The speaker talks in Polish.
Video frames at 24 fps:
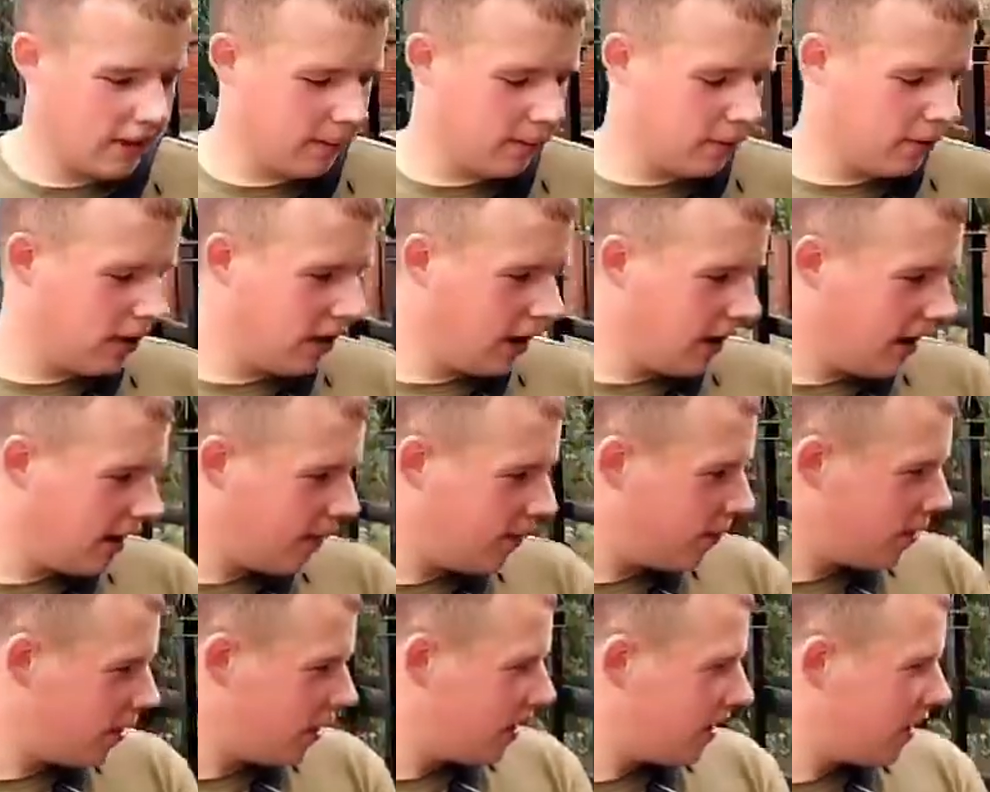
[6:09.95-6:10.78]
Sam budynek
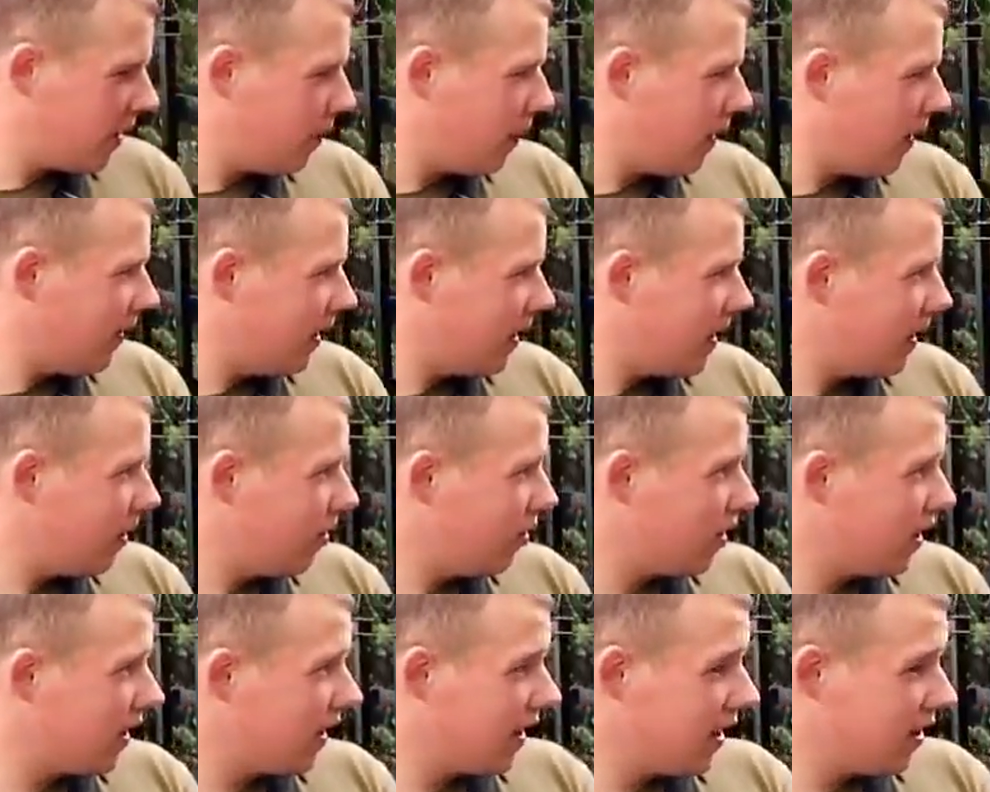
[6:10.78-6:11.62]
przez prawie
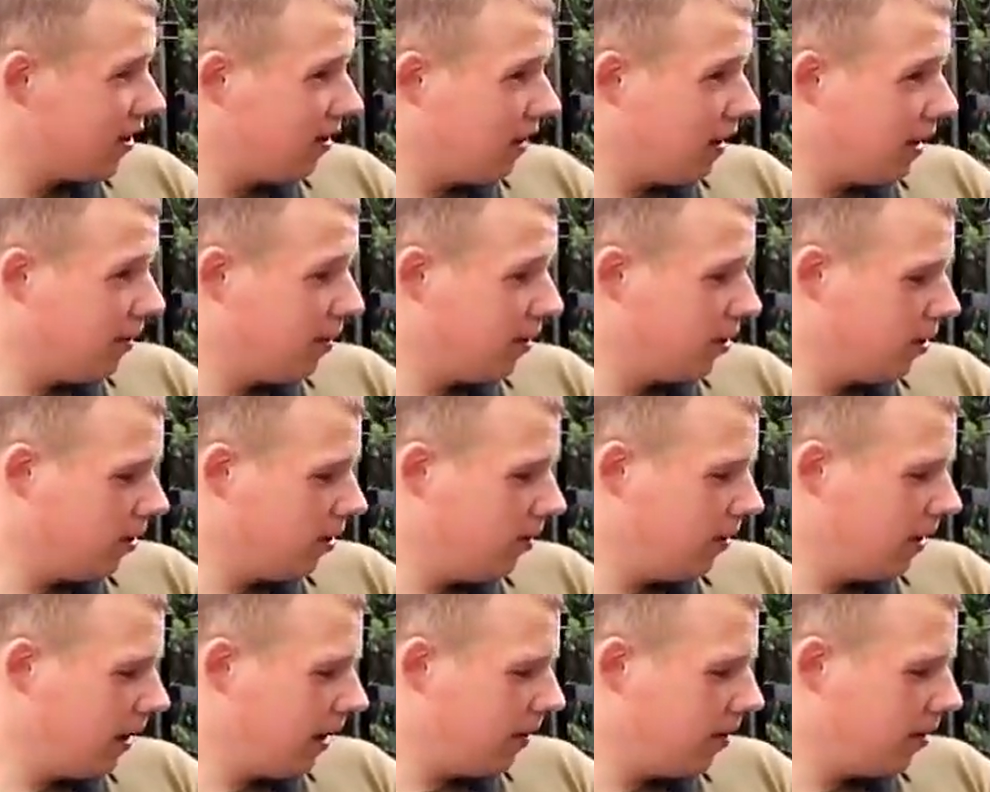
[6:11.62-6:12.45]
cały czas należał albo
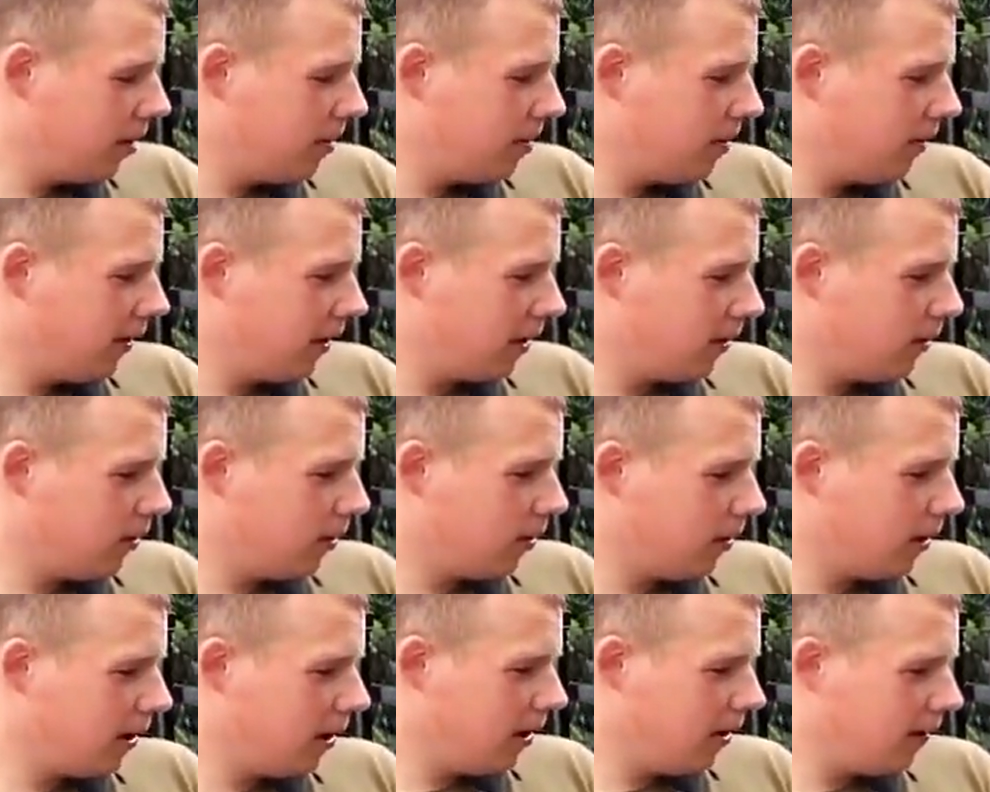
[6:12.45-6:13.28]
do gminy, albo do powiatu,
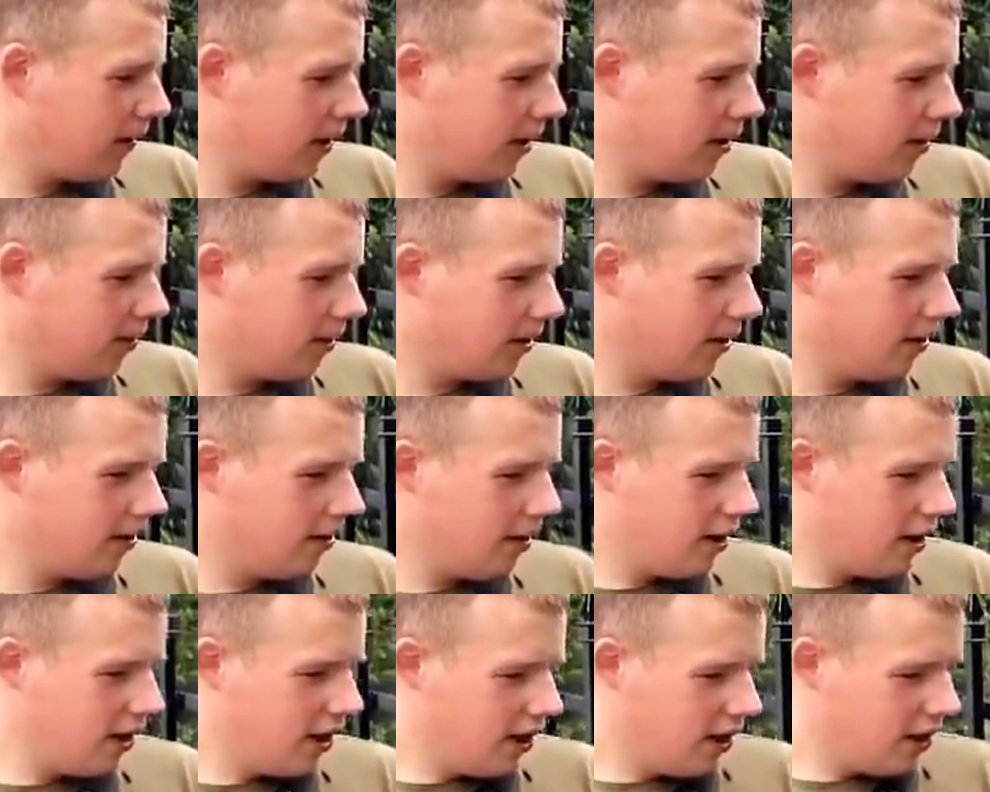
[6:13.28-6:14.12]
dokładnie nie wiadomo.